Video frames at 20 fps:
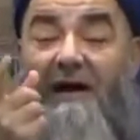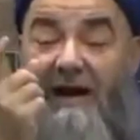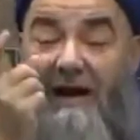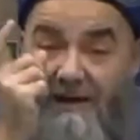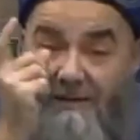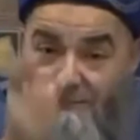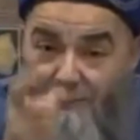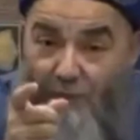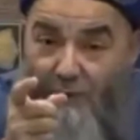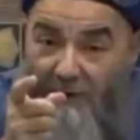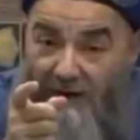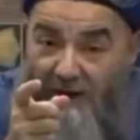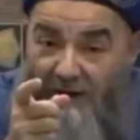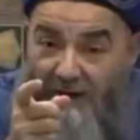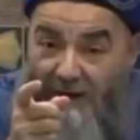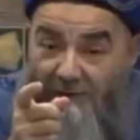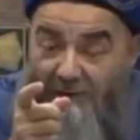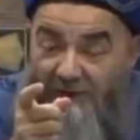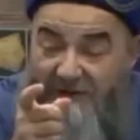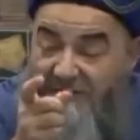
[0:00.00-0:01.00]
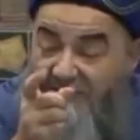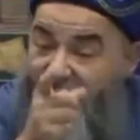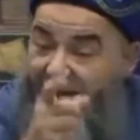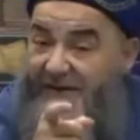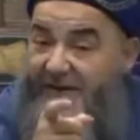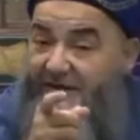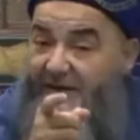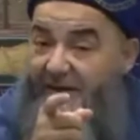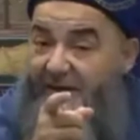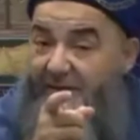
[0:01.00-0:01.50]
en büyük alameti
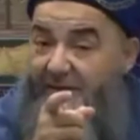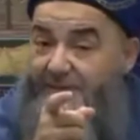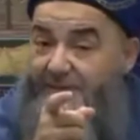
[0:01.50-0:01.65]
nedir?